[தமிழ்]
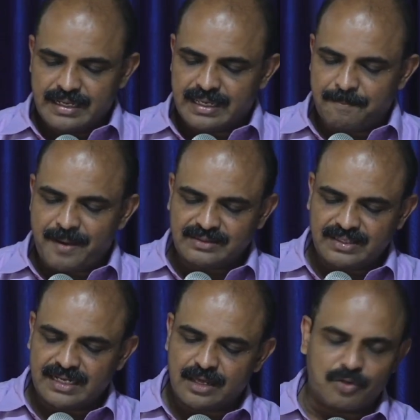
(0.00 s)
நீங்கள்
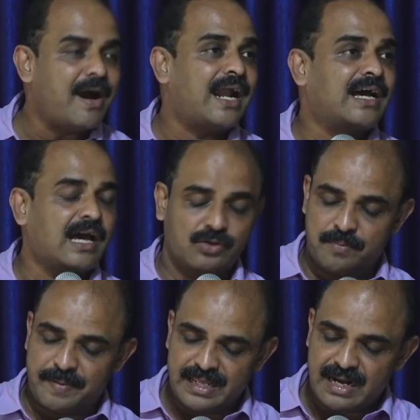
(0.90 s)
பார்த்தீங்கன்னா ரொம்ப அழகாக
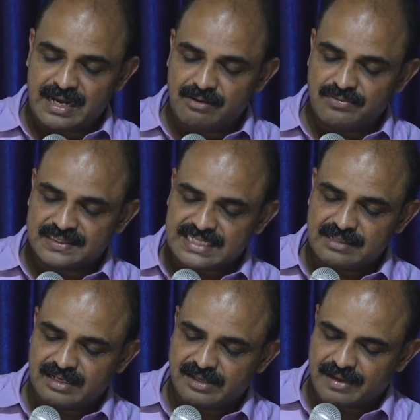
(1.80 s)
இருக்கும் பன்னிரெண்டாவது
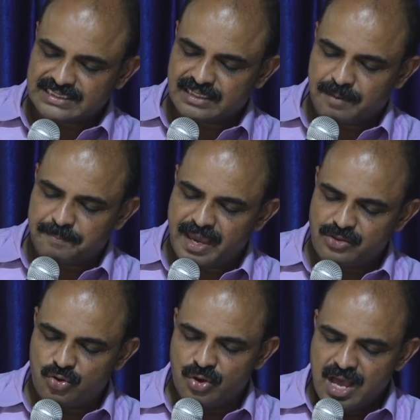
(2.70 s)
வசனத்தை நீங்கள் வாசிங்கன்னா
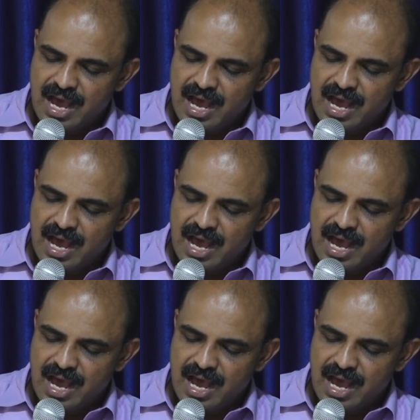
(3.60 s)
பேதுரு